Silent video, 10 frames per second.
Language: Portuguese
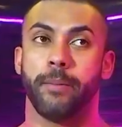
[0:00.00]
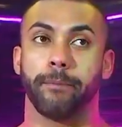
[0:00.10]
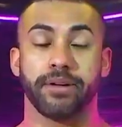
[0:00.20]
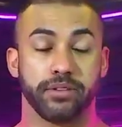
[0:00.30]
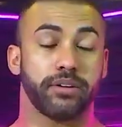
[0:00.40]

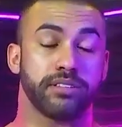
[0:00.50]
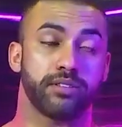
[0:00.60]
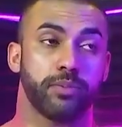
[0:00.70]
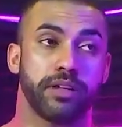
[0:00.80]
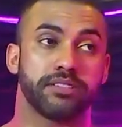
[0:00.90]
Mas eu
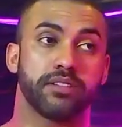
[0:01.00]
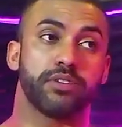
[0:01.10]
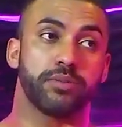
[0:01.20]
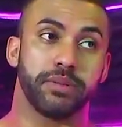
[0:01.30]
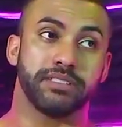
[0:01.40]
conheci o Belas da
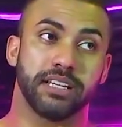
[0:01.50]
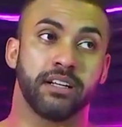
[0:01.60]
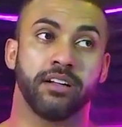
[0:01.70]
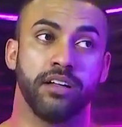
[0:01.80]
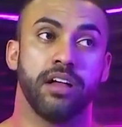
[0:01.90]
Noite bem
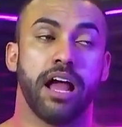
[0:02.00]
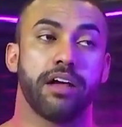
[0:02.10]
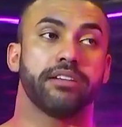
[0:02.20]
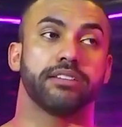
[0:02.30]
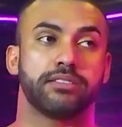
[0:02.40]
cedo. Uhum. Aí
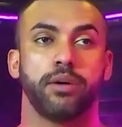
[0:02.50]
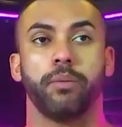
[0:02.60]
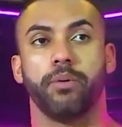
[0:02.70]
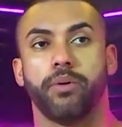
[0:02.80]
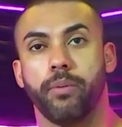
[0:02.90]
eu uhum. dancei um
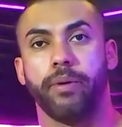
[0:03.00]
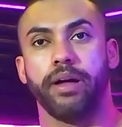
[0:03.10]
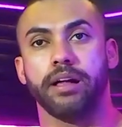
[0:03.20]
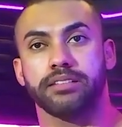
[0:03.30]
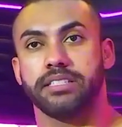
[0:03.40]
pouco com o
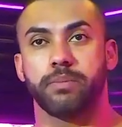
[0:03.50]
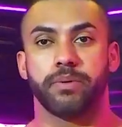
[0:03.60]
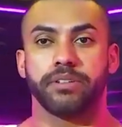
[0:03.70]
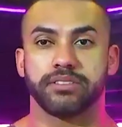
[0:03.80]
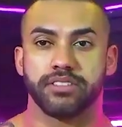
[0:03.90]
Belas,
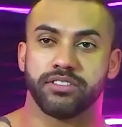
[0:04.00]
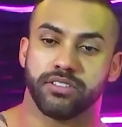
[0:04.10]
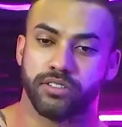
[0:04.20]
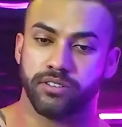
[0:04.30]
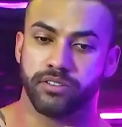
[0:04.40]
depois a gente
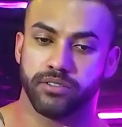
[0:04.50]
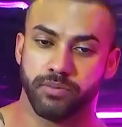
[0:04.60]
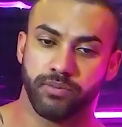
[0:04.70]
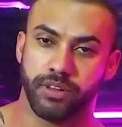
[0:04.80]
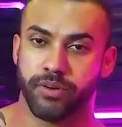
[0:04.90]

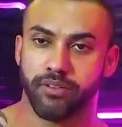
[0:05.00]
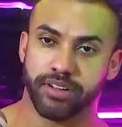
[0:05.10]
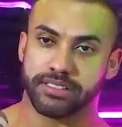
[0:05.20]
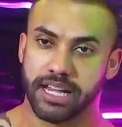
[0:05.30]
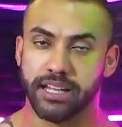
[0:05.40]
deu uma
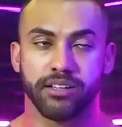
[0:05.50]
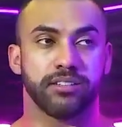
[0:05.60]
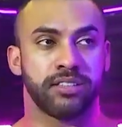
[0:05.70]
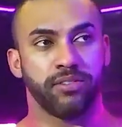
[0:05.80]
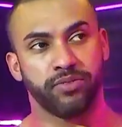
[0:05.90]
afastada,
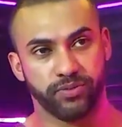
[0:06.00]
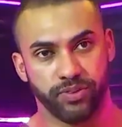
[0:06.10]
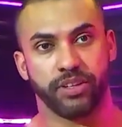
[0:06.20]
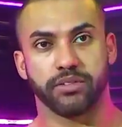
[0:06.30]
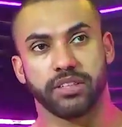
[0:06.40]
dancei,
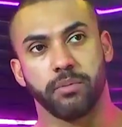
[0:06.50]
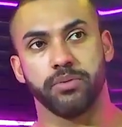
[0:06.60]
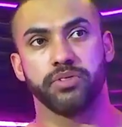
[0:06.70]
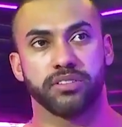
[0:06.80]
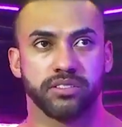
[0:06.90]
fiquei um tempinho
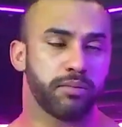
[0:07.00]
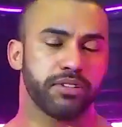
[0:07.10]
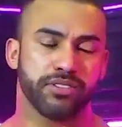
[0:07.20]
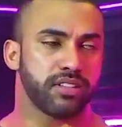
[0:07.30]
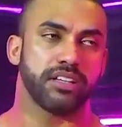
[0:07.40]
sozinho, depois
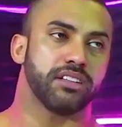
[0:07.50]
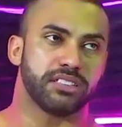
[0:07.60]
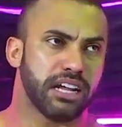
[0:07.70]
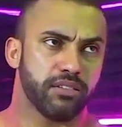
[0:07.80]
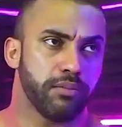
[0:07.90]
voltei a
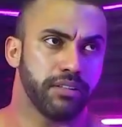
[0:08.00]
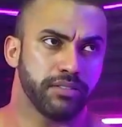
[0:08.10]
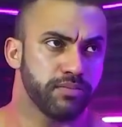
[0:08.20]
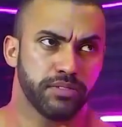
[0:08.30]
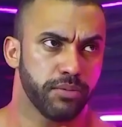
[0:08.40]
dançar com o Belas.
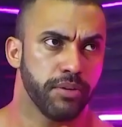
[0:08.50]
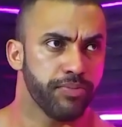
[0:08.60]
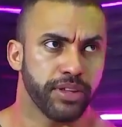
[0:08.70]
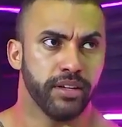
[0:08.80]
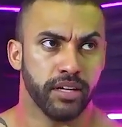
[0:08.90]

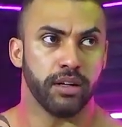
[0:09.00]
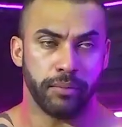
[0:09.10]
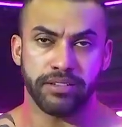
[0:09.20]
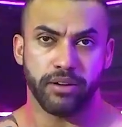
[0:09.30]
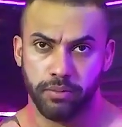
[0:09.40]
Uhum.
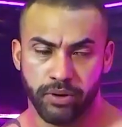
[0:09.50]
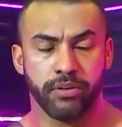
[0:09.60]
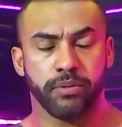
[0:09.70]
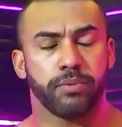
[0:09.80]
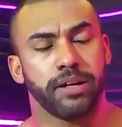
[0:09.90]
Mas eu e
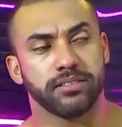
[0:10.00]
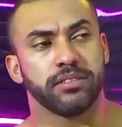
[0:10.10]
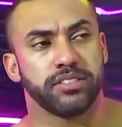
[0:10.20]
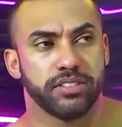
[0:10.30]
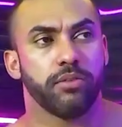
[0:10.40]
o Belas da
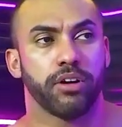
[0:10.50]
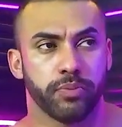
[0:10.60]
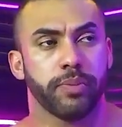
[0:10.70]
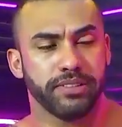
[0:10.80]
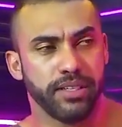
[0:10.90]
Noite tem uma
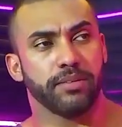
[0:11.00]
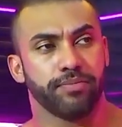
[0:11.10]
ótima parceria